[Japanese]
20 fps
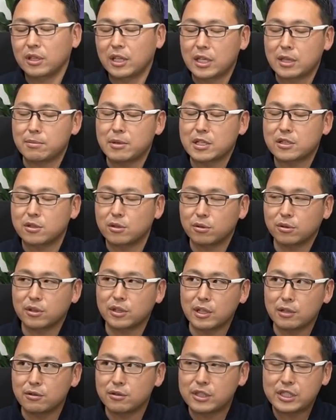できますよっ
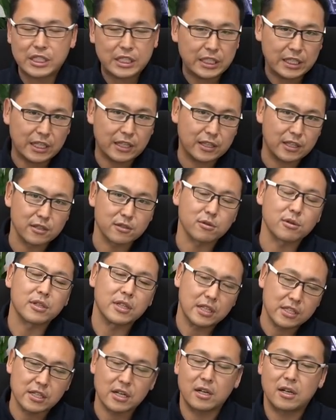ていう時期だったんですよね
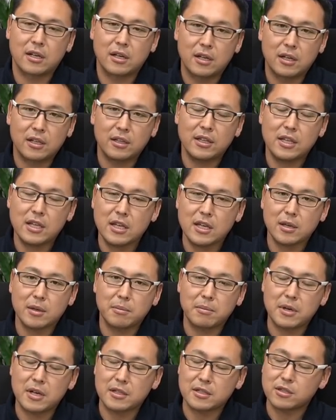確か。で
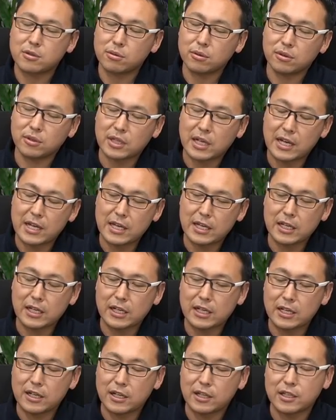まあ、ちょっと早い
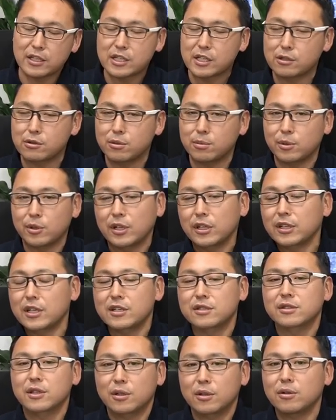かななんて社長にも言われた
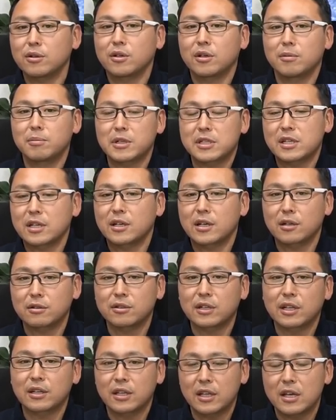んですけど、まあ、せっか
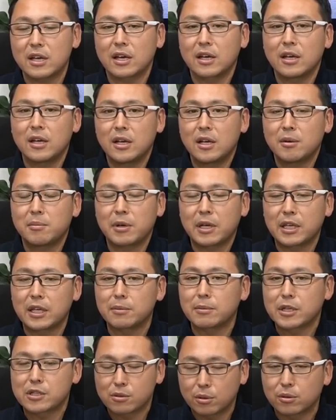くなんで、まあ、行
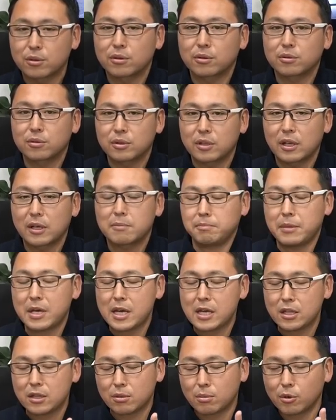きましょうということで、
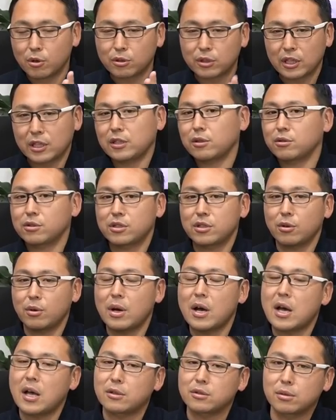メインの目的として
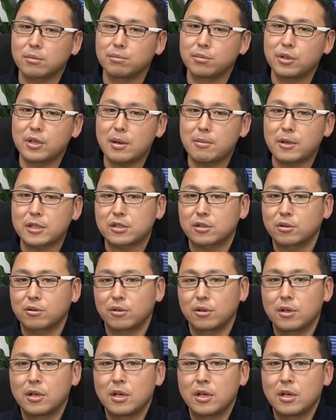はそのブラバスの、